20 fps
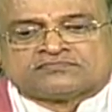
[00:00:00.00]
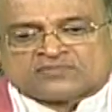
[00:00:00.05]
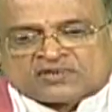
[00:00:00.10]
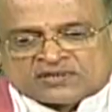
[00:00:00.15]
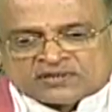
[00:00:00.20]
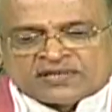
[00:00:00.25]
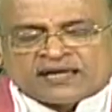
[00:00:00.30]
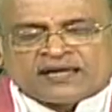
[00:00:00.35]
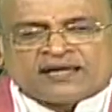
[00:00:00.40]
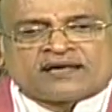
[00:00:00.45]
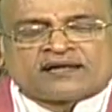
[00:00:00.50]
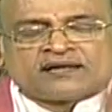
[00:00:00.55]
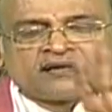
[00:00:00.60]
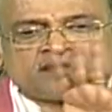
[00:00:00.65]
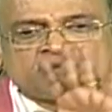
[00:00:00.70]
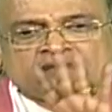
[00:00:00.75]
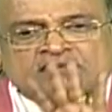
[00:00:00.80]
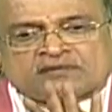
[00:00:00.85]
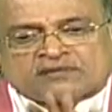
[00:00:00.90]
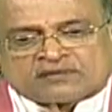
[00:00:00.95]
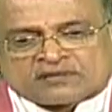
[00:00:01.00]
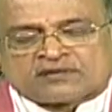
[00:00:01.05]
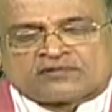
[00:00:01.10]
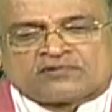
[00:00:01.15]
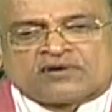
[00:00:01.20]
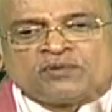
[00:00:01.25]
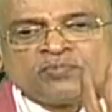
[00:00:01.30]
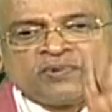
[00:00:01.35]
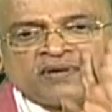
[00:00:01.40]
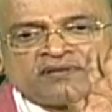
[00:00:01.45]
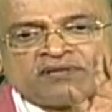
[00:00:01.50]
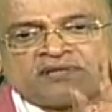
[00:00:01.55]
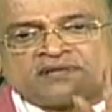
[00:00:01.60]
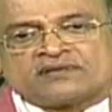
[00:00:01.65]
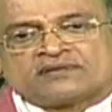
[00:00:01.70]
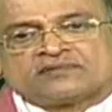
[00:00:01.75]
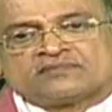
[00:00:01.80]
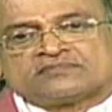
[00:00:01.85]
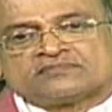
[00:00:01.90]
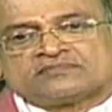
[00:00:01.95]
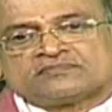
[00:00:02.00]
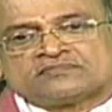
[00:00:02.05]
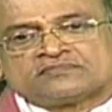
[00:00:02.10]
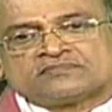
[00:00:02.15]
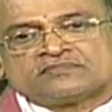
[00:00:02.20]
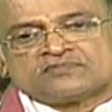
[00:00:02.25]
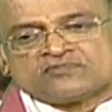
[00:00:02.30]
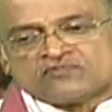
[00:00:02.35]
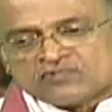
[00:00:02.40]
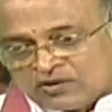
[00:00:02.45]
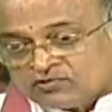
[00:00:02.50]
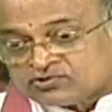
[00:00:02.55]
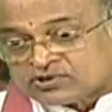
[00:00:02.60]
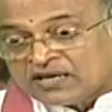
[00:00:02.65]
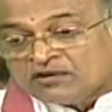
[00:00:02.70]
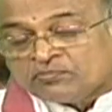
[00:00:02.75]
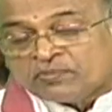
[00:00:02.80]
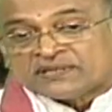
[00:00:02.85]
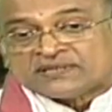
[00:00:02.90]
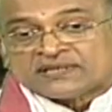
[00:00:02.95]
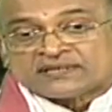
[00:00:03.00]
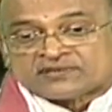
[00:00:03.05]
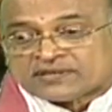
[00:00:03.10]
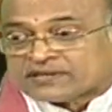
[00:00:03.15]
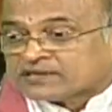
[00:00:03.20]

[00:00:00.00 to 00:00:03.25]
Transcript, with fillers: అంతే అయిపోయింది వ్యవసాయం పని